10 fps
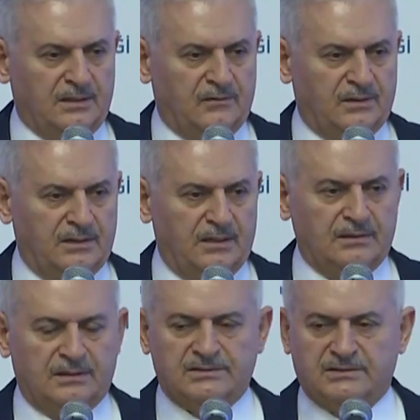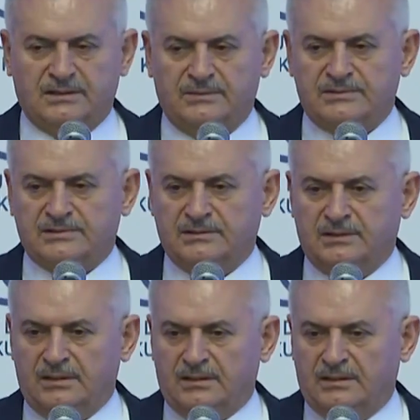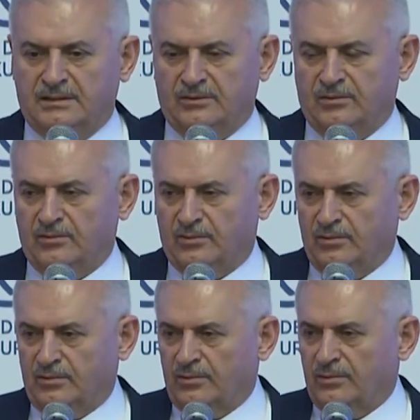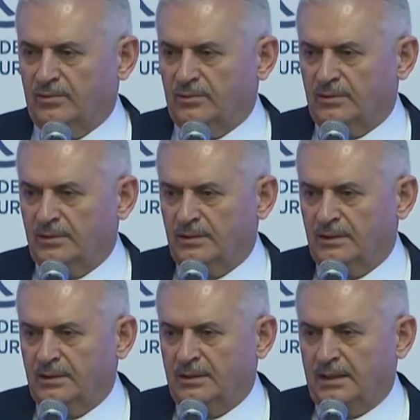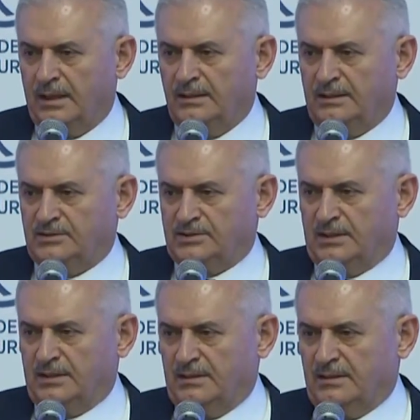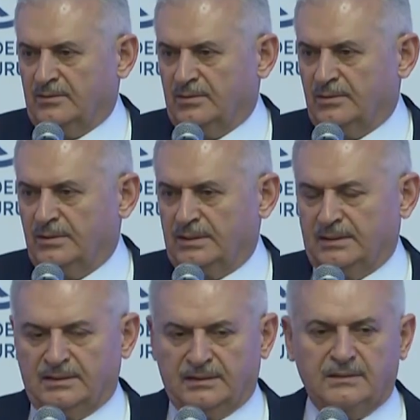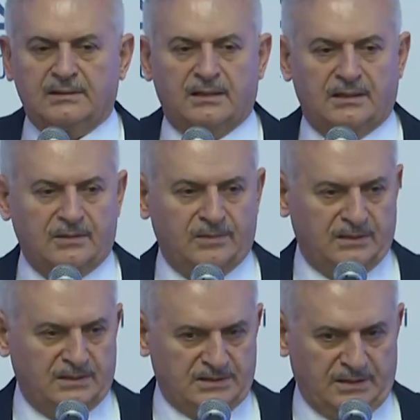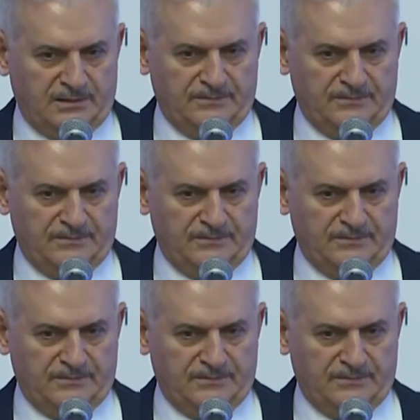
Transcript: vatandaşlarımızın hakkını, hukukunu en iyi şekilde onlar adına takip edecek.